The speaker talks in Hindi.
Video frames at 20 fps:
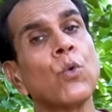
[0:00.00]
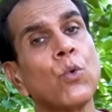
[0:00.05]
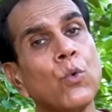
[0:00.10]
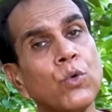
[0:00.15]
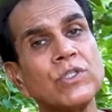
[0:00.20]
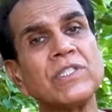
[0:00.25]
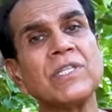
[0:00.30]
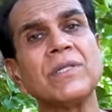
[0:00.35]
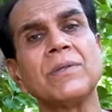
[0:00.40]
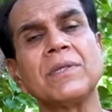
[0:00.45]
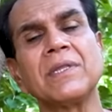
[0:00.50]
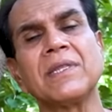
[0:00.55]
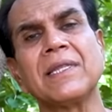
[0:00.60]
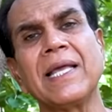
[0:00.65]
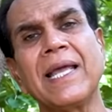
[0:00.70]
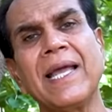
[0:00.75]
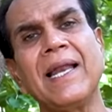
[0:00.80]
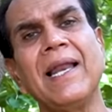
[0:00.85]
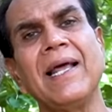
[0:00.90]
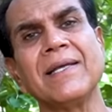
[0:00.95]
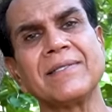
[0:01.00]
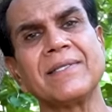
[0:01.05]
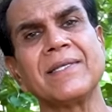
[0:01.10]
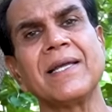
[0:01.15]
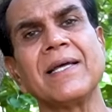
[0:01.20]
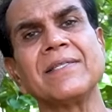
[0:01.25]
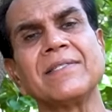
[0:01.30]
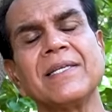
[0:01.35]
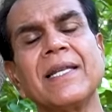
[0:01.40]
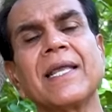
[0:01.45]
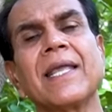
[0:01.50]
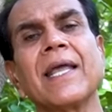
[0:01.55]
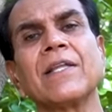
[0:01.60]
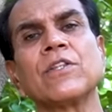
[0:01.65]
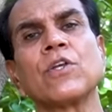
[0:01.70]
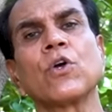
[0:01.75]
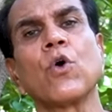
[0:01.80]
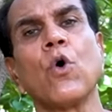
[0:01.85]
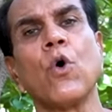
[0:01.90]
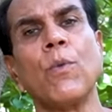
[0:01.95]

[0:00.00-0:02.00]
कुछ तेल ऐसे हैं जिनके अंदर